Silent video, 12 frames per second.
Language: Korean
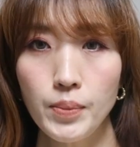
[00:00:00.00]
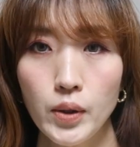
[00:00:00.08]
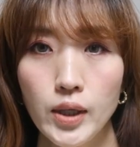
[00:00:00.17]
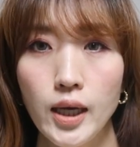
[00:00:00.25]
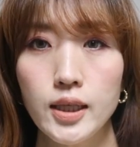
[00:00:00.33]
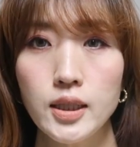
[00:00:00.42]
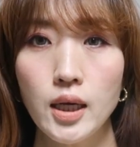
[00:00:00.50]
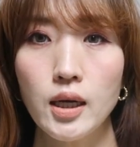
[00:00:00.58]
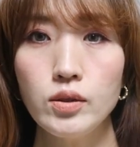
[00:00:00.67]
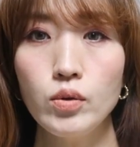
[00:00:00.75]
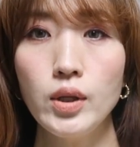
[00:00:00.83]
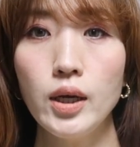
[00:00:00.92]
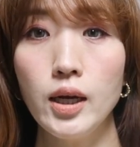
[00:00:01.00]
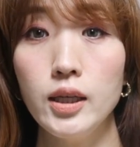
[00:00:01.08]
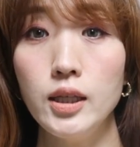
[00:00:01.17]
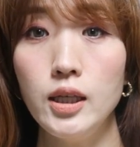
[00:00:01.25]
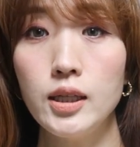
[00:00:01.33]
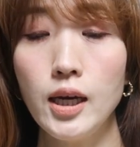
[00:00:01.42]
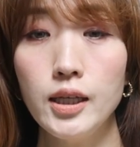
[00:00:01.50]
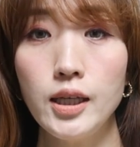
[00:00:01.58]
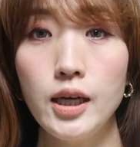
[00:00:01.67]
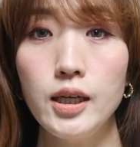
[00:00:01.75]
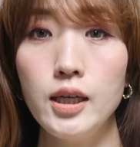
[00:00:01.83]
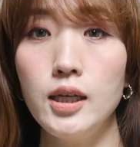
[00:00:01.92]
이번에 제가 선택한 이
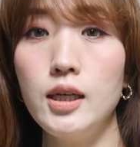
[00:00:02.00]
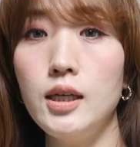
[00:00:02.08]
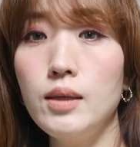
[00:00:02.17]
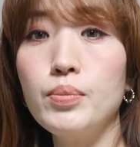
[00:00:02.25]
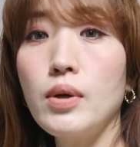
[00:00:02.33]
타이다이